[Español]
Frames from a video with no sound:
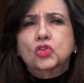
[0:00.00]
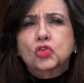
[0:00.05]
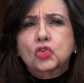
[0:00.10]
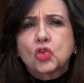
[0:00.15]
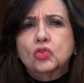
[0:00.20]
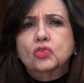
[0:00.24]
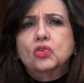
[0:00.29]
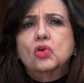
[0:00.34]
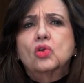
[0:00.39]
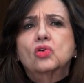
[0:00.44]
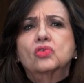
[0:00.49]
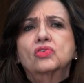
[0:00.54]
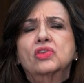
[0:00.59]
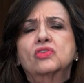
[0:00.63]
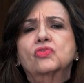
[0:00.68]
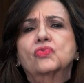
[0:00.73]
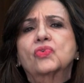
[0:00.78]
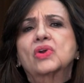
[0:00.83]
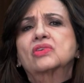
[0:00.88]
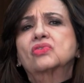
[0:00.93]
todos los
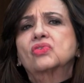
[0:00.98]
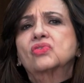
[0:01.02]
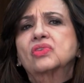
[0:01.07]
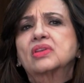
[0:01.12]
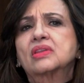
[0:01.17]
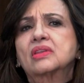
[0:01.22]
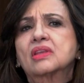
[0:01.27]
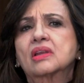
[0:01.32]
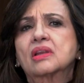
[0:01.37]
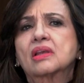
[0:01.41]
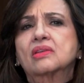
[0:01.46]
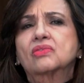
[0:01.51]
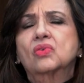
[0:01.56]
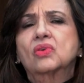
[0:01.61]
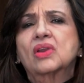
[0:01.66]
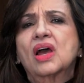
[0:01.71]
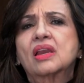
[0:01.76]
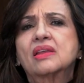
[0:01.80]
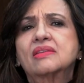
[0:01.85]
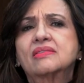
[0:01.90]
esfuerzos
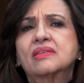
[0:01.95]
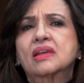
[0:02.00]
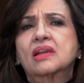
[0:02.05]
internacionales